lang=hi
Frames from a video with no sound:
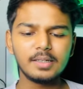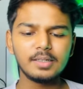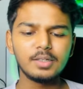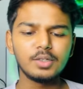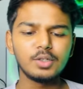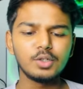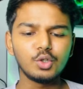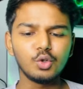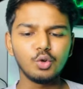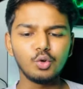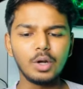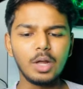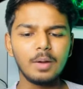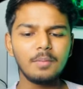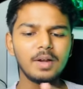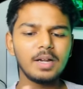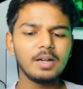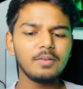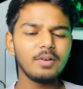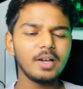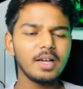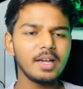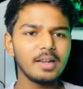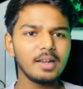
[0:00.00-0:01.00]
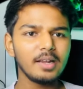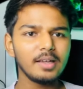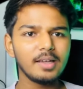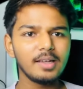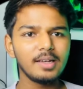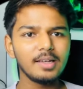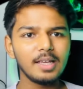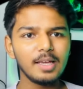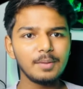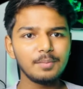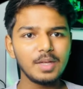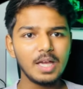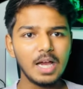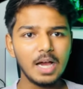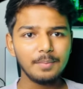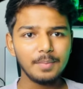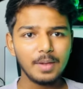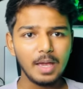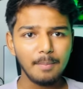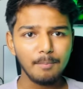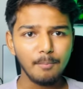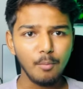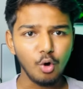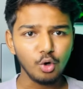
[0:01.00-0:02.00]
है टूर्नामेंट वगैरह खेल के भी यहाँ
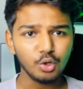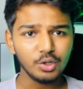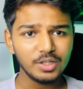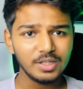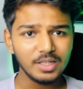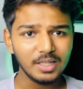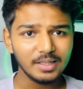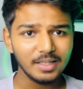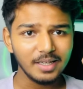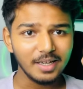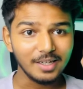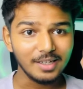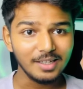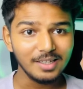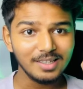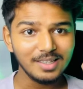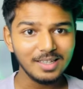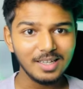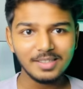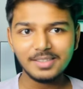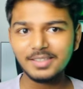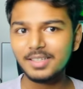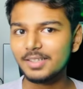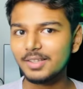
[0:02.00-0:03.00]
पे आप बहुत ही ज़्यादा अर्निंग कर